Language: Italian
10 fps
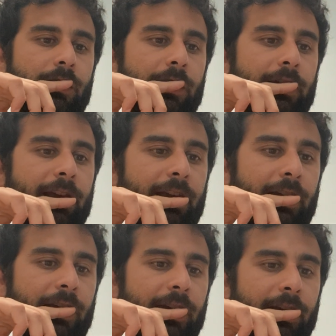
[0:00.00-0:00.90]

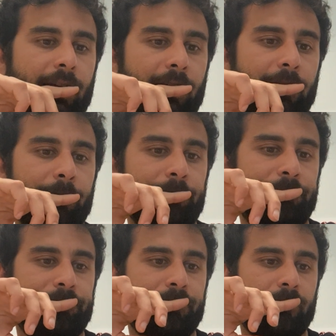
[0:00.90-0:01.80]
E mm,
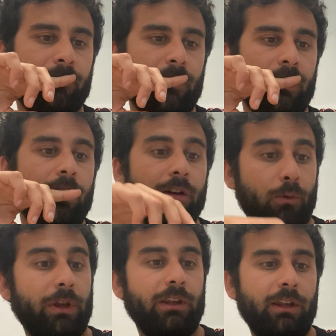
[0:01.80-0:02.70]

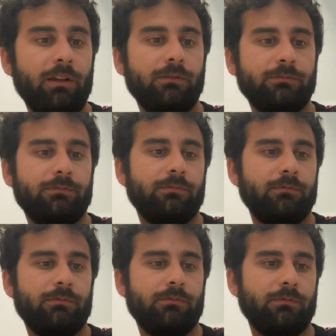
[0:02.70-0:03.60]
quindi
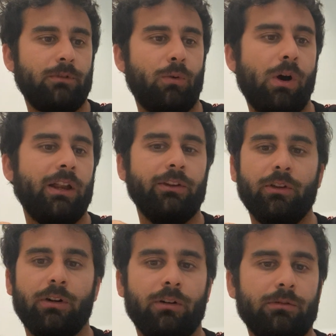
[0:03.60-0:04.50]

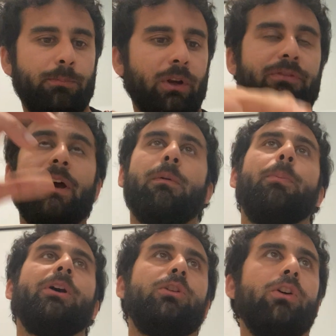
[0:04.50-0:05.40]
quando Polifemo
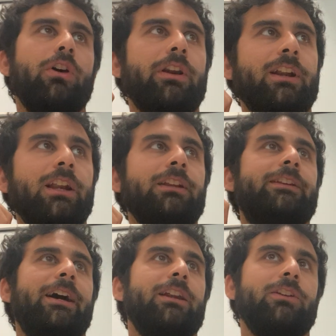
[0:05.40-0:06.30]
poi torna
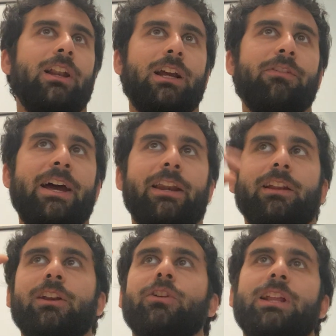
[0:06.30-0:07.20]
all'interno della
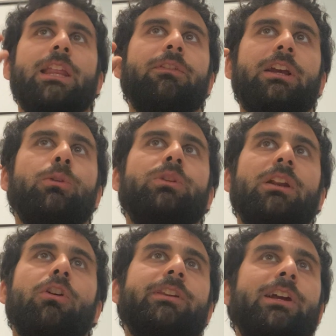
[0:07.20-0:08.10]
caverna, ricordatevi che tutte le
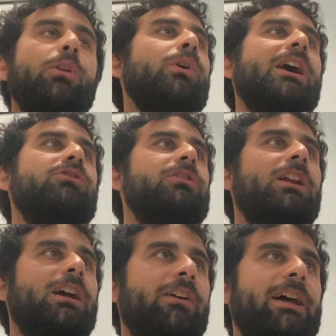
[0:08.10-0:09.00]
volte che lui esce
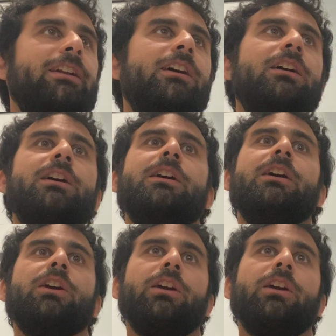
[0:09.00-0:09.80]
dalla caverna